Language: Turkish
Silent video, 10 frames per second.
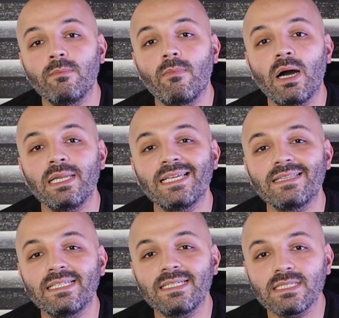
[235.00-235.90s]

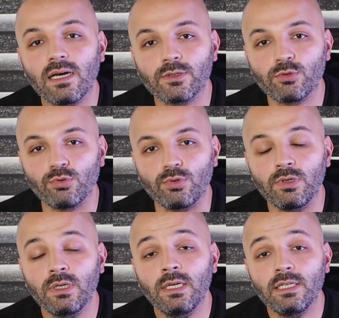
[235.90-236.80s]
maliyetleriniz artıyor.
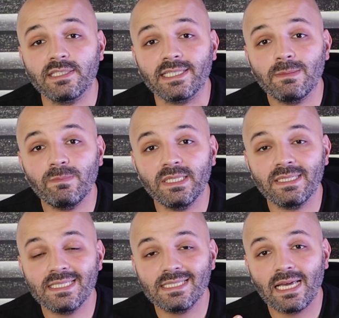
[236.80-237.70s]

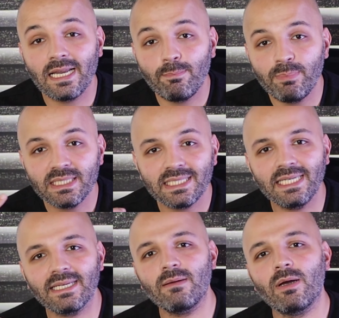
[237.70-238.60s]
Rakiplerinizden hep bir tık
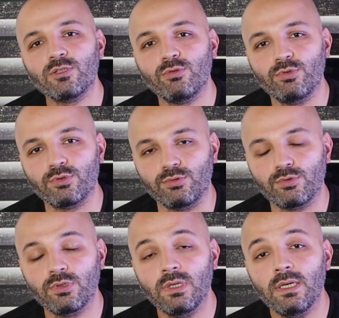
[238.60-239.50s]
geride
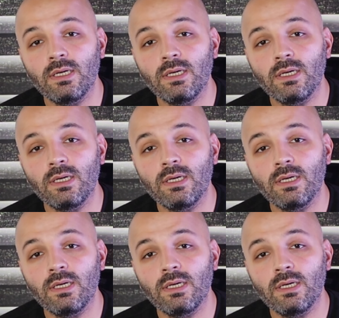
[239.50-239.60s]
başlıyorsunuz.